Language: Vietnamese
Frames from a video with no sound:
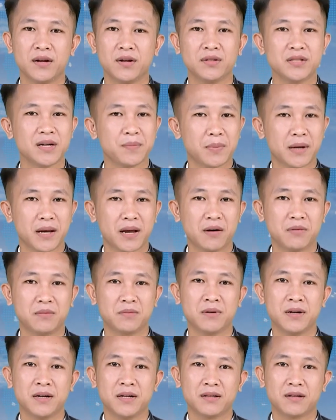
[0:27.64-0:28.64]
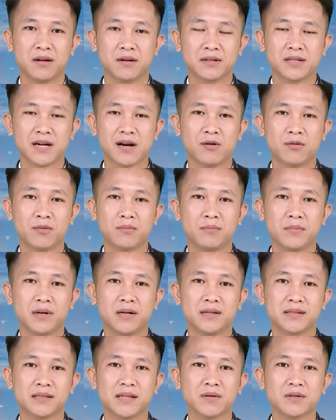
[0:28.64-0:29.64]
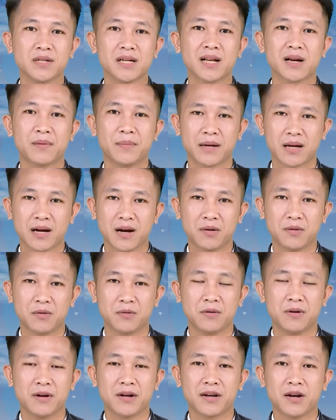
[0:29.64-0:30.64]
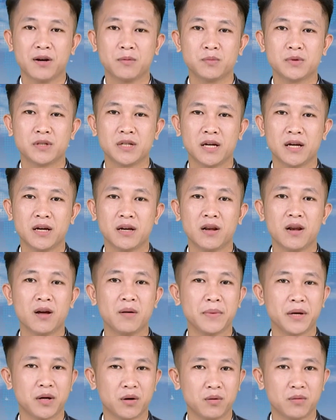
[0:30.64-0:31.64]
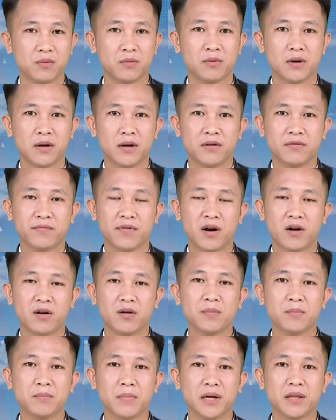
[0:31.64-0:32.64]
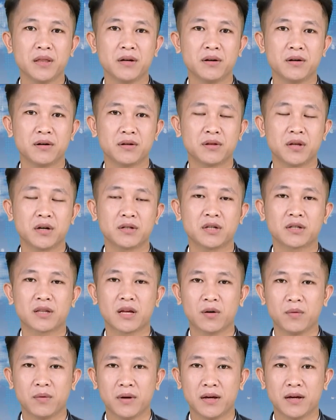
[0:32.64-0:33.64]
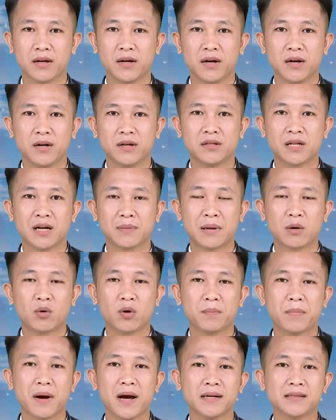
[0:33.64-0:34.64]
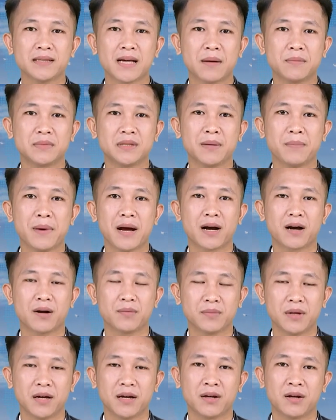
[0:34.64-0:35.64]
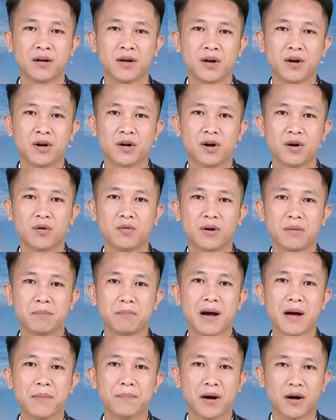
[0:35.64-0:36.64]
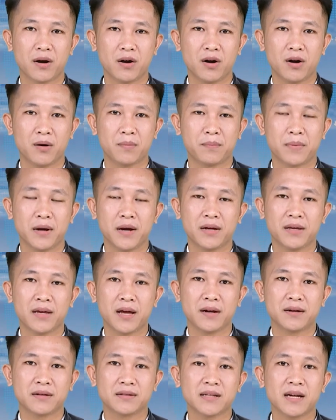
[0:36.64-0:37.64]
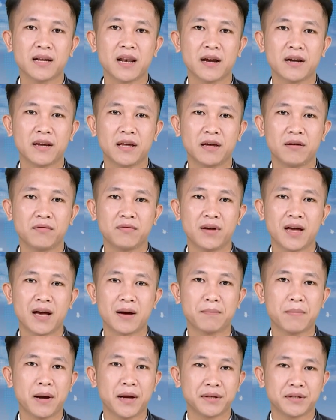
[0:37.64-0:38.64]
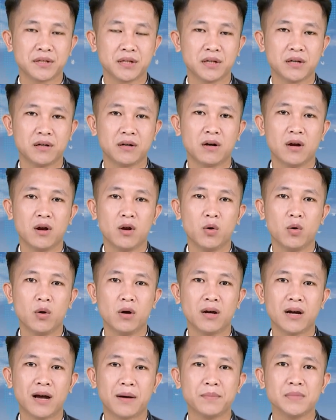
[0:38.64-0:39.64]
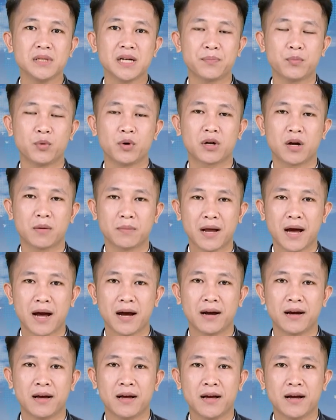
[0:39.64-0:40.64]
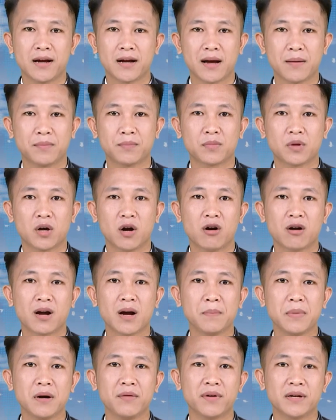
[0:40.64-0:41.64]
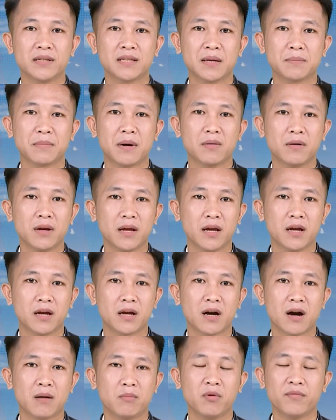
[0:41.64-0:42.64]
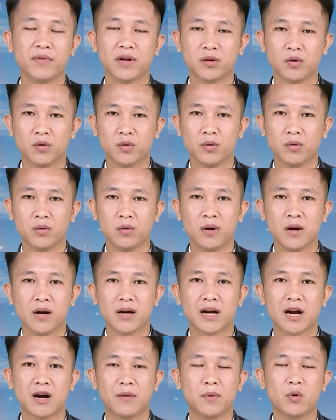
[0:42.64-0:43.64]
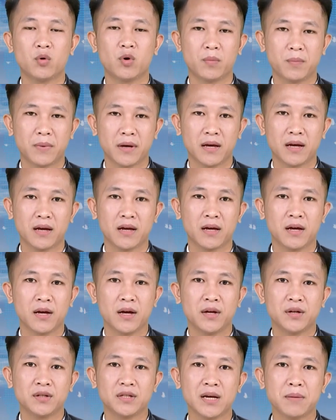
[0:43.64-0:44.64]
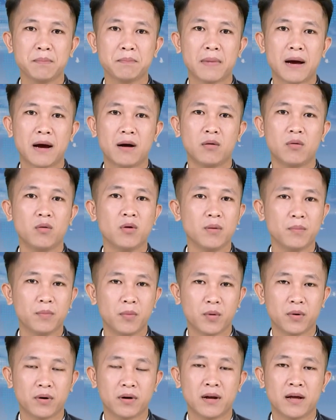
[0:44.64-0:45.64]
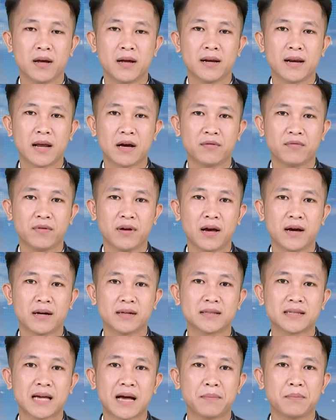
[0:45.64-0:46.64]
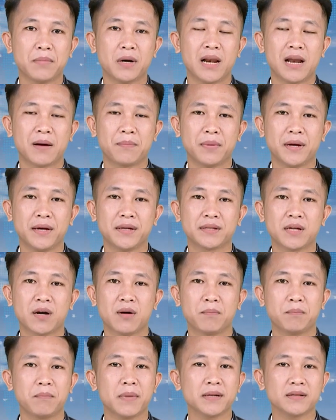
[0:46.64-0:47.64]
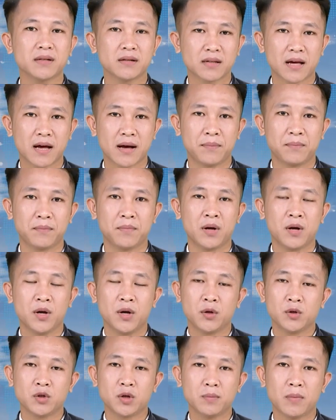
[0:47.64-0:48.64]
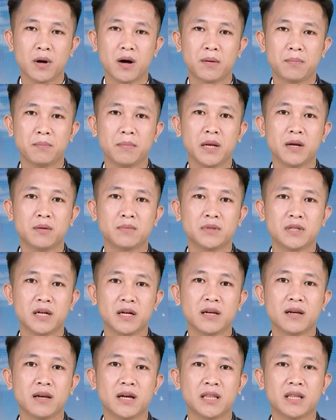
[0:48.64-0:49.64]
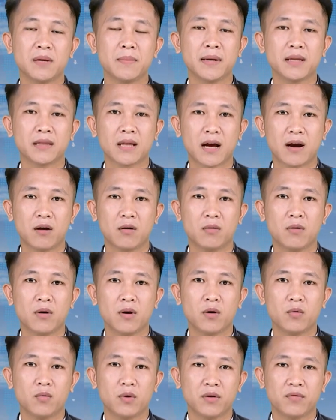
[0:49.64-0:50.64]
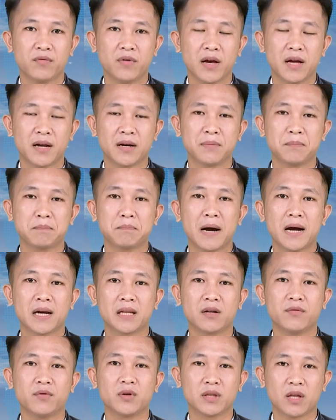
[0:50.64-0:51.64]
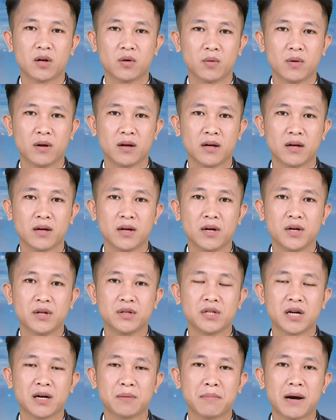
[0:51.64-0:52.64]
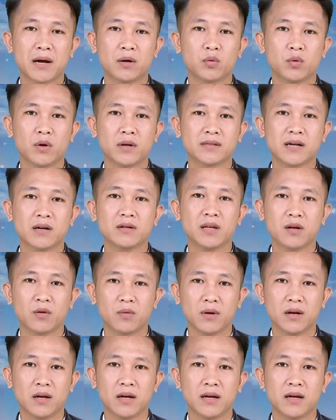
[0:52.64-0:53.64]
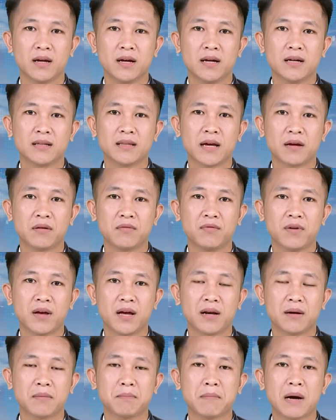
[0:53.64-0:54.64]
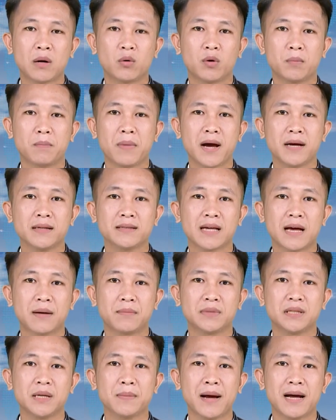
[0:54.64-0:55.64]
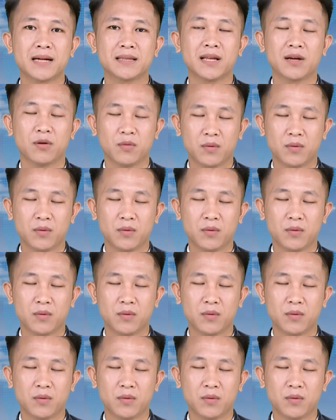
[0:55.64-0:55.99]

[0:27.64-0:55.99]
Trước biển hồng, tuyên trao mừ sao chết cả mật cầu, đồng chí Lo Minh Hùng, Phó Bí thư Thường trực tỉnh ủy, trưởng ban uẩn pa sàm xếp hà khom tỉnh, có uẩn pa bằng họp, nhằn danh lang đi vỉa bảy trừ luôn ngắm chập bùn khổng đàng cầm tó các phương vỉa diệt báo đi không mất văn thu cảo bùn hồ pì trên báo lung bùn nả vỉa xàm mười lạp pì xong pan sa xàm chôm họp với đồng chí đinh thị bích thảo ủy viên ban thường vụ tỉnh ủy trưởng ban tuyên giáo tỉnh ủy thành viên ban uốn pa xàm xếp hà tỉnh